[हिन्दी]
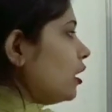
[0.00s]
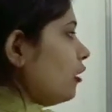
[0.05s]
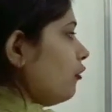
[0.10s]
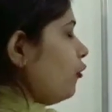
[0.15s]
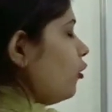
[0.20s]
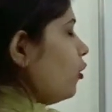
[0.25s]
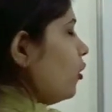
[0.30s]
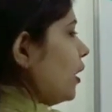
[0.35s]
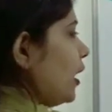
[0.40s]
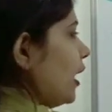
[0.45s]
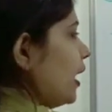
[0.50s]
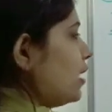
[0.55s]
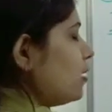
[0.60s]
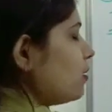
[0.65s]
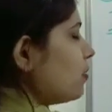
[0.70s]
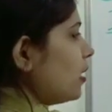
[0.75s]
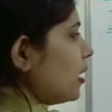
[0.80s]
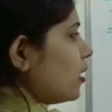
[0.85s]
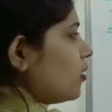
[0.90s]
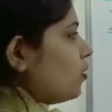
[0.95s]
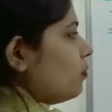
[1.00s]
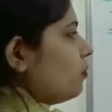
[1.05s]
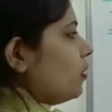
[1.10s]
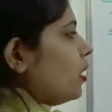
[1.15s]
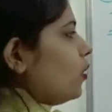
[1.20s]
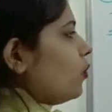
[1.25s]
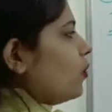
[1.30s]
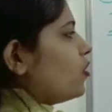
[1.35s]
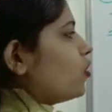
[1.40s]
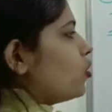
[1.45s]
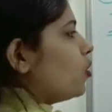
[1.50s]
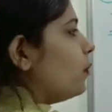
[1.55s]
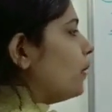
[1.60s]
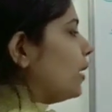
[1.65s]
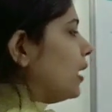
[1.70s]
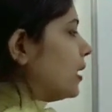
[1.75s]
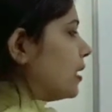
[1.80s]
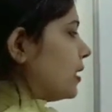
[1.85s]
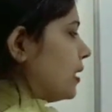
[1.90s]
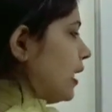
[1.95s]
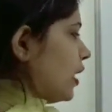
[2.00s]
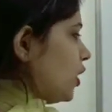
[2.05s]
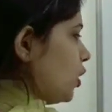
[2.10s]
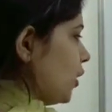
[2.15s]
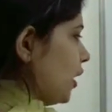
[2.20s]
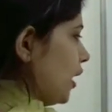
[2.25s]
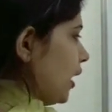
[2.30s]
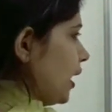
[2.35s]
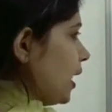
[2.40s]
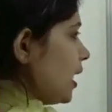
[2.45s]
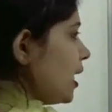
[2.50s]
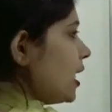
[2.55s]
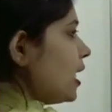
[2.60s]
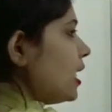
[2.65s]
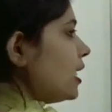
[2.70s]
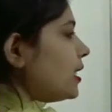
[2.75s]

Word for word: therefore A intersection B equals to B intersection A.